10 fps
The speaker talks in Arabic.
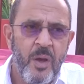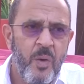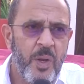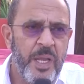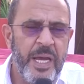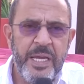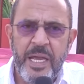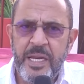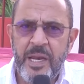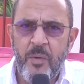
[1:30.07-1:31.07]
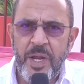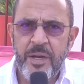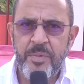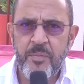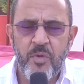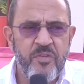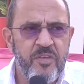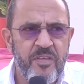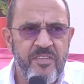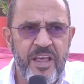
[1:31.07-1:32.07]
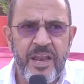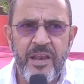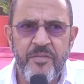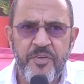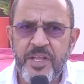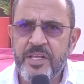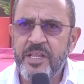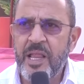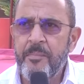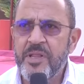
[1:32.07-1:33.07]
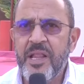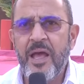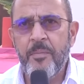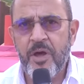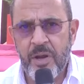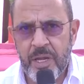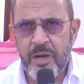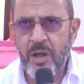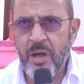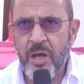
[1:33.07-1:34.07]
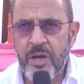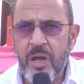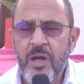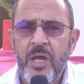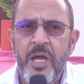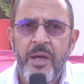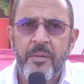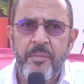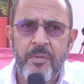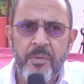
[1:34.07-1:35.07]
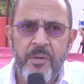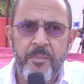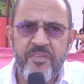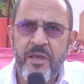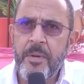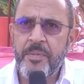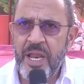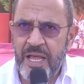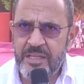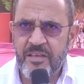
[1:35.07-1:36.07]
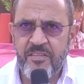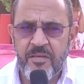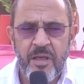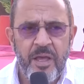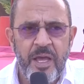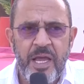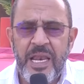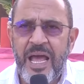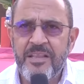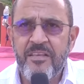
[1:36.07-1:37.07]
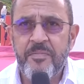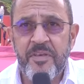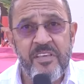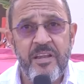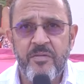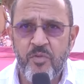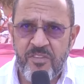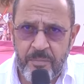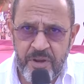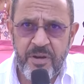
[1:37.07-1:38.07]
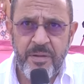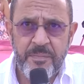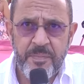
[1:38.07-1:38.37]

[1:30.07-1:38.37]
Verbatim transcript: والله يعني لو احنا بنبص السنه اللي فاتت لما اتلغى مهرجان القاهره بسبب الاحداث الأحداث ما زالت مستمرة